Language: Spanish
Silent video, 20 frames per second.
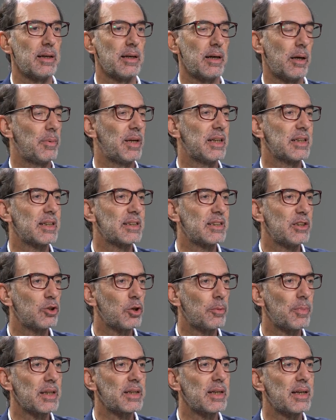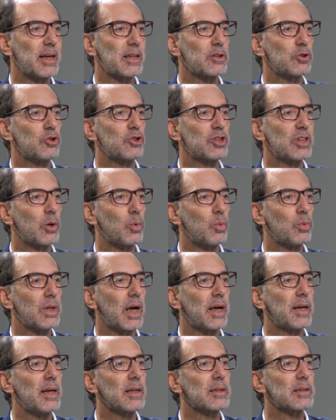Las epilepsias sintomáticas son
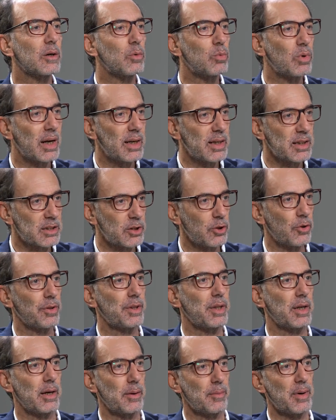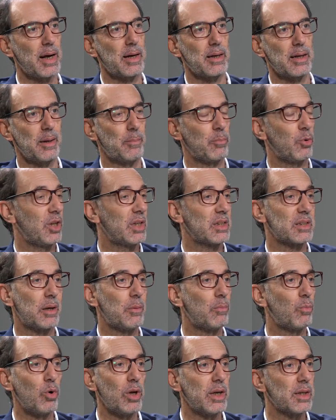secundarias a una lesión cerebral, que puede
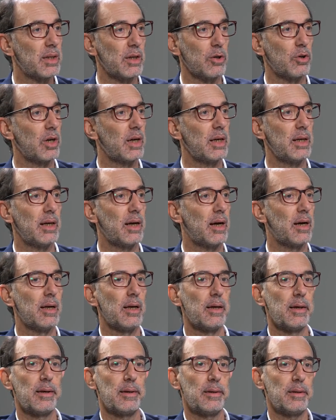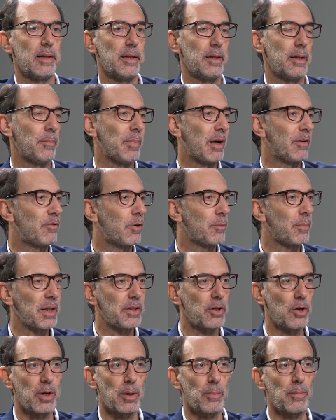ser muy heterogénea, desde
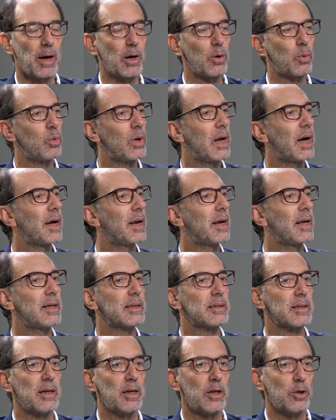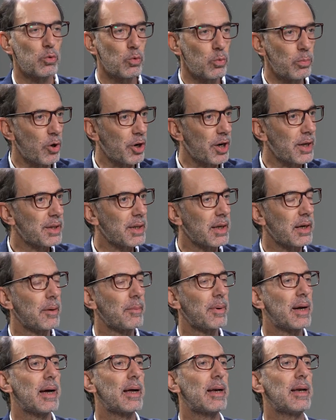malformaciones vasculares, tumores
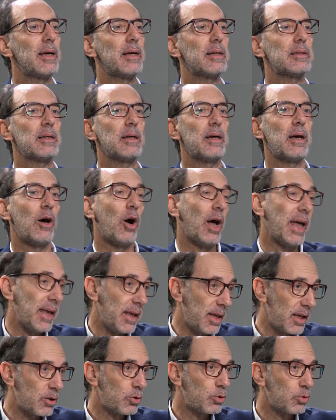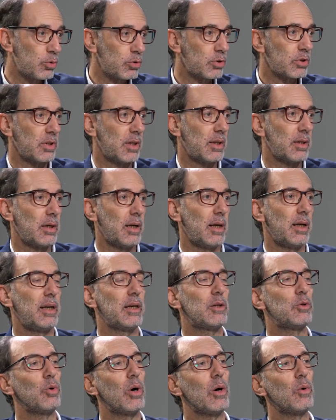cerebrales, ictus, el,
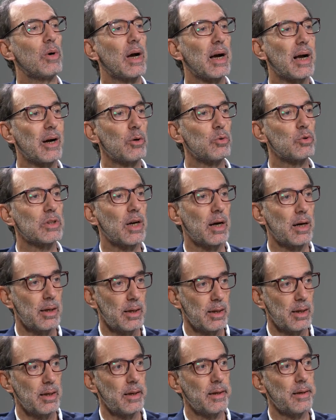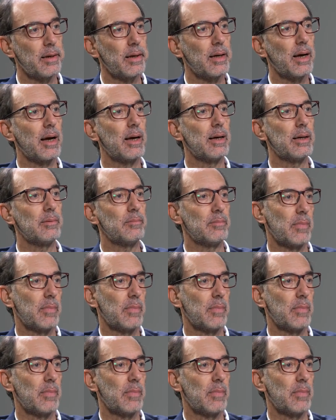ictus es una causa eh,